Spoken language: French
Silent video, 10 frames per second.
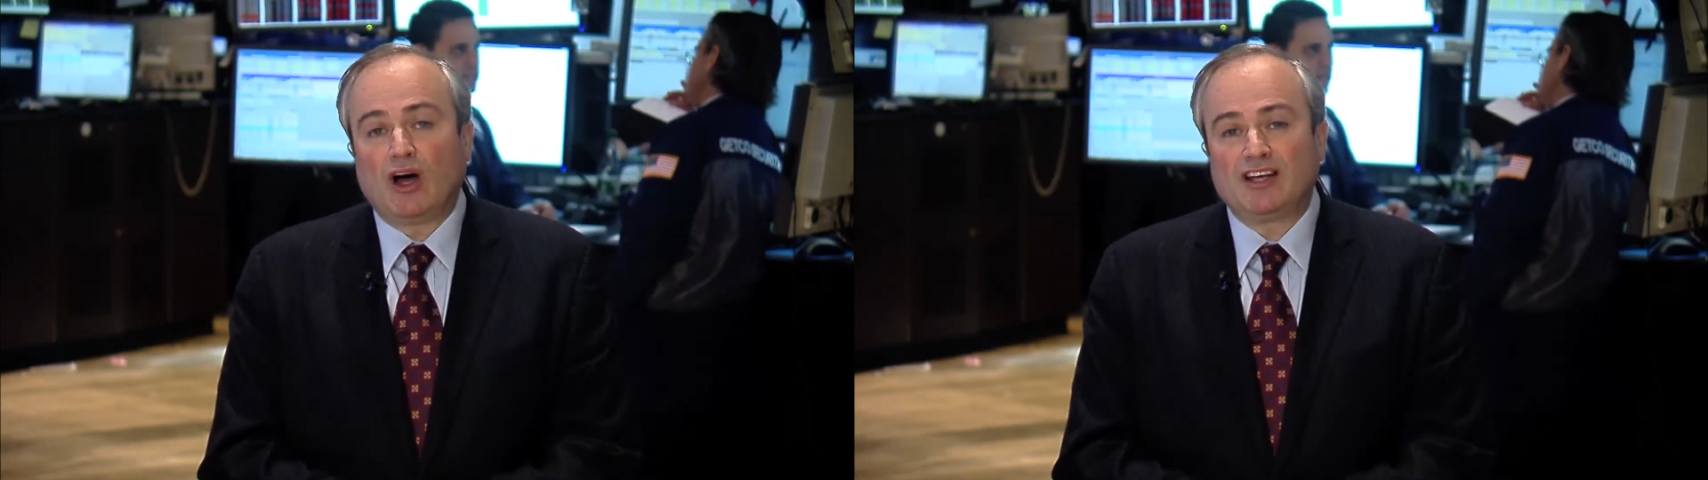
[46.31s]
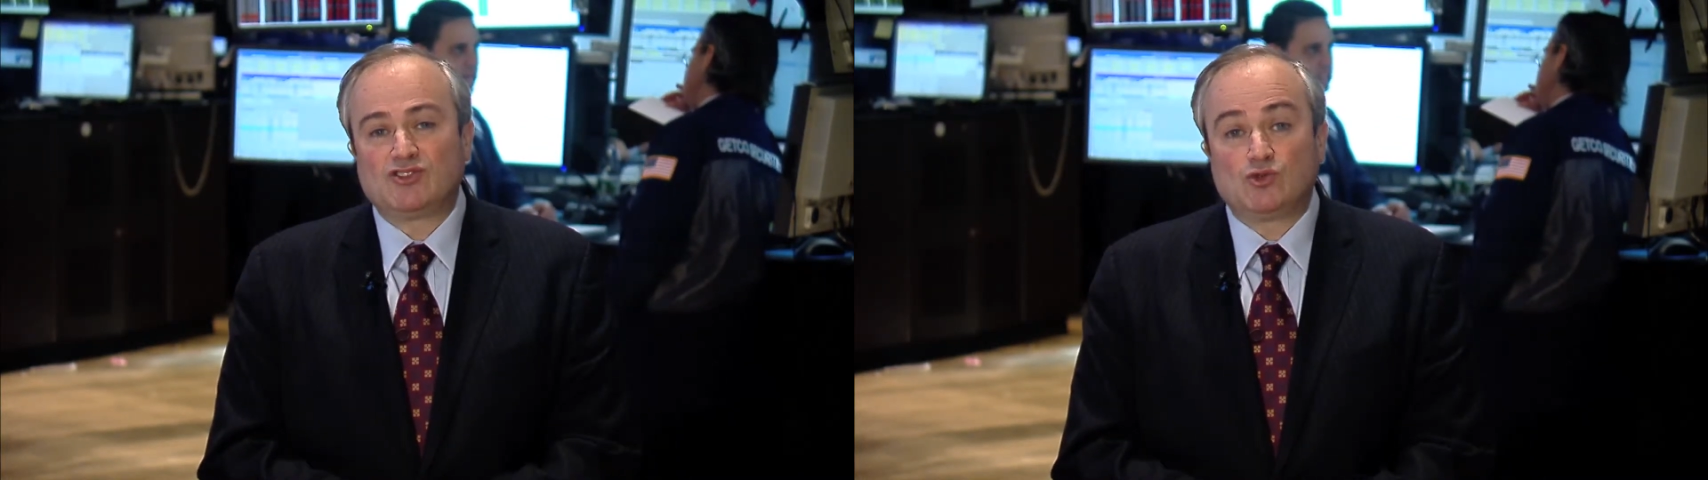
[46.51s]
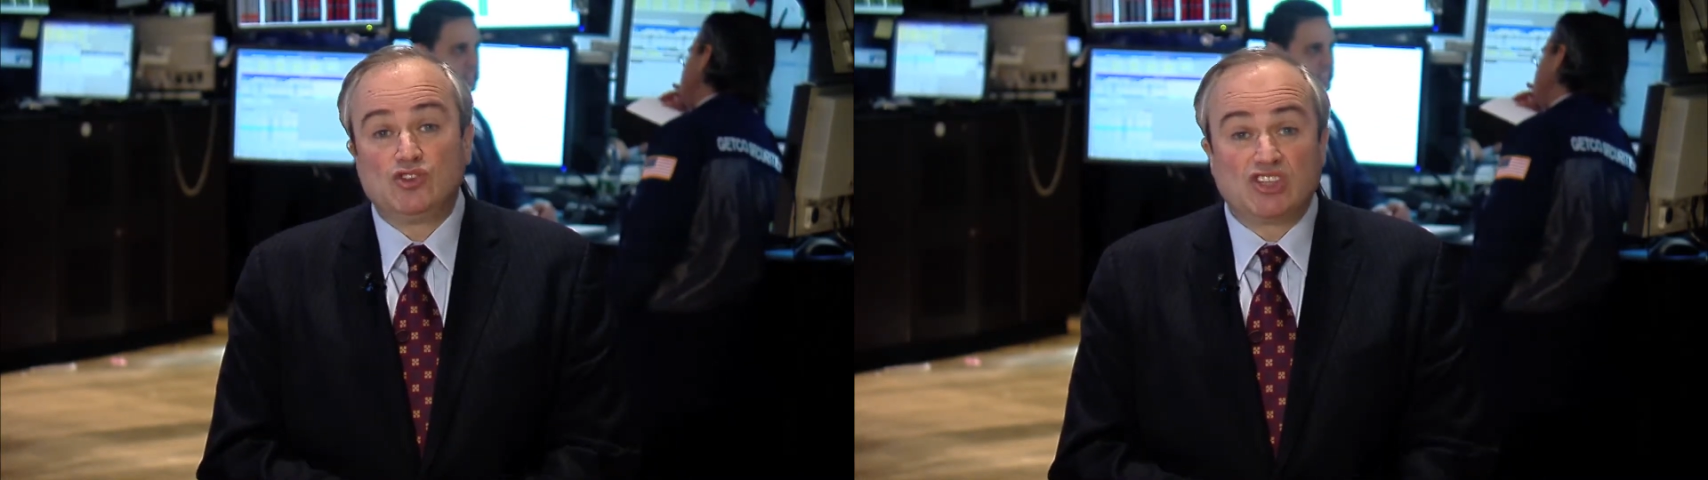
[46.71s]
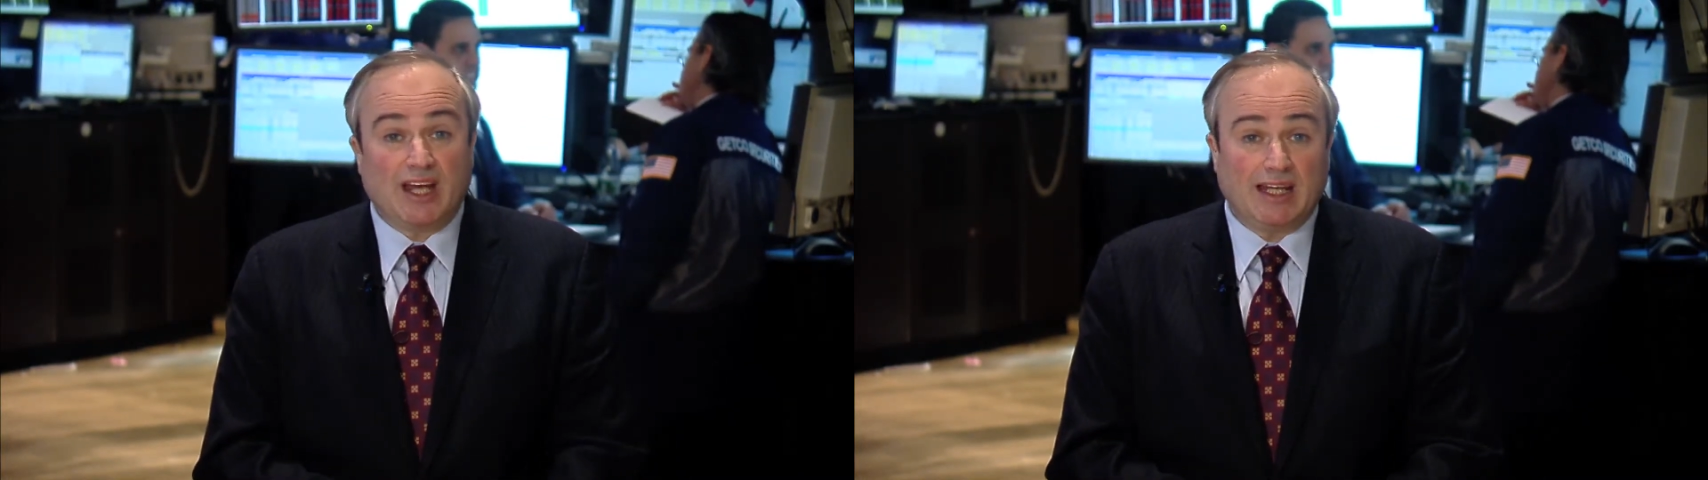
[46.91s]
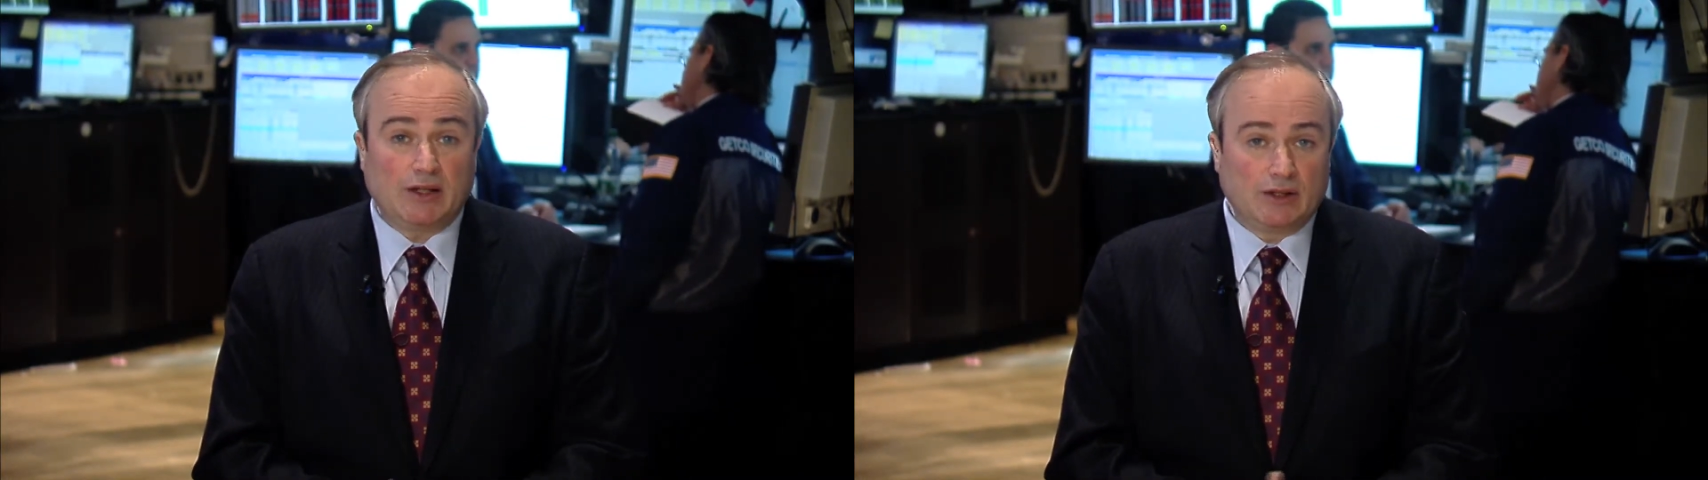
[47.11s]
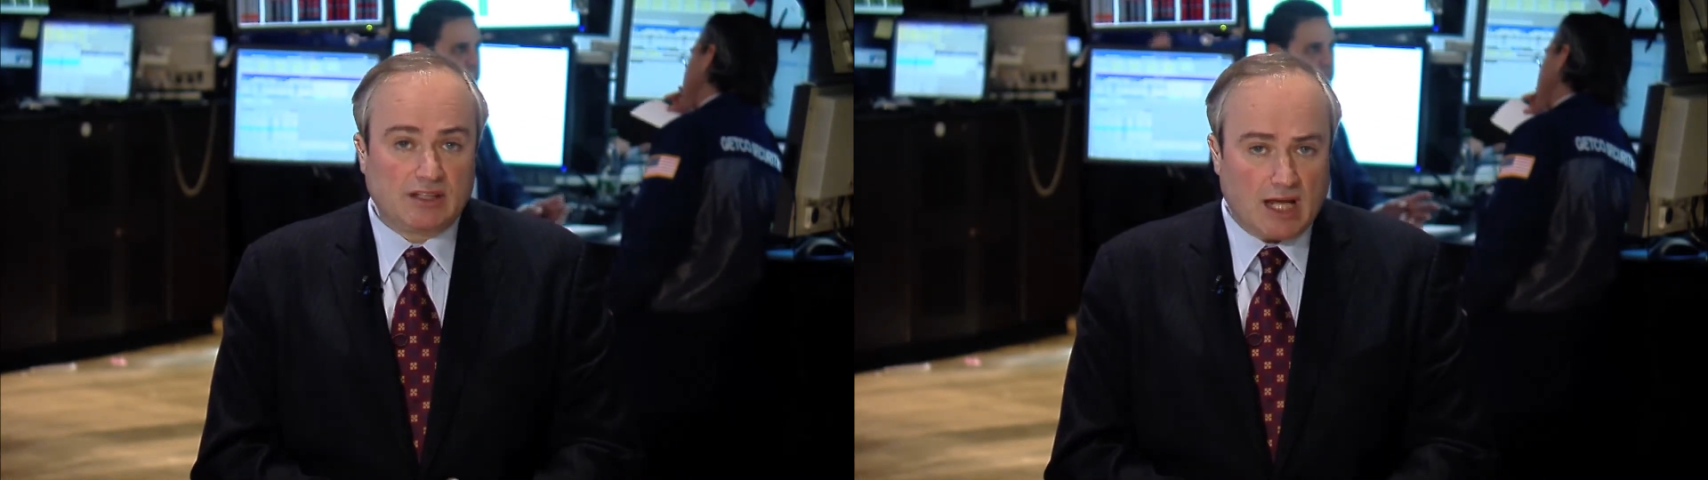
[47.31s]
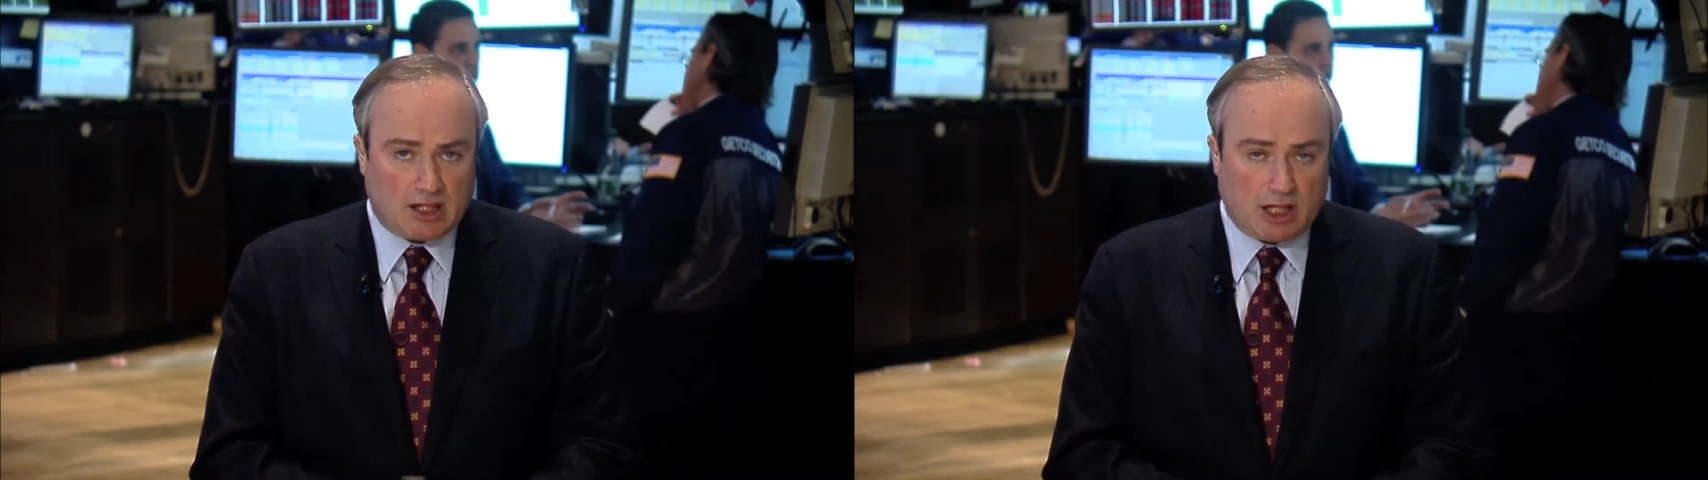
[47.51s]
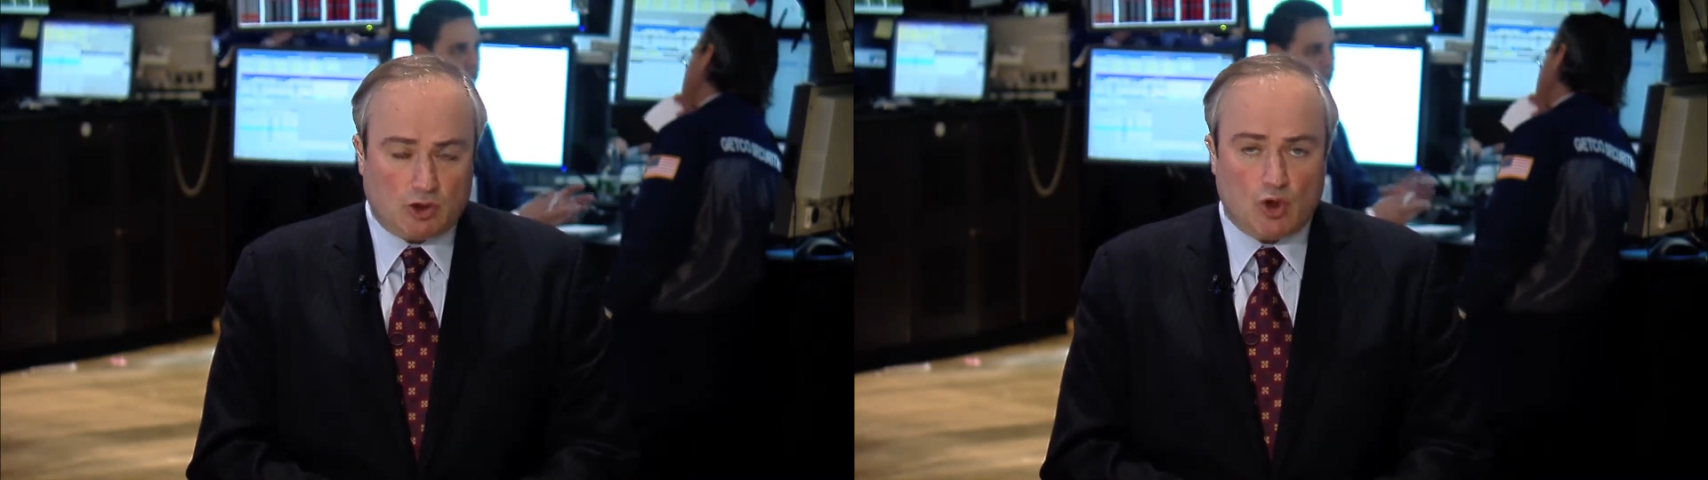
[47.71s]
un sujet
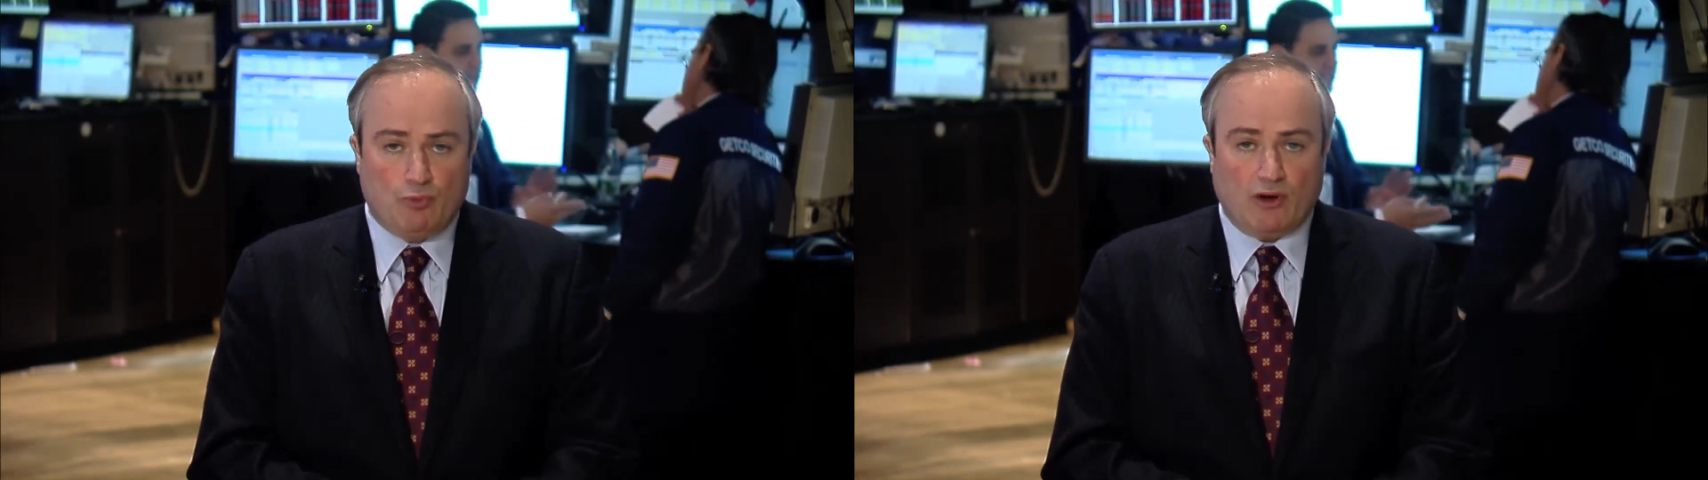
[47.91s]
d'inquiétude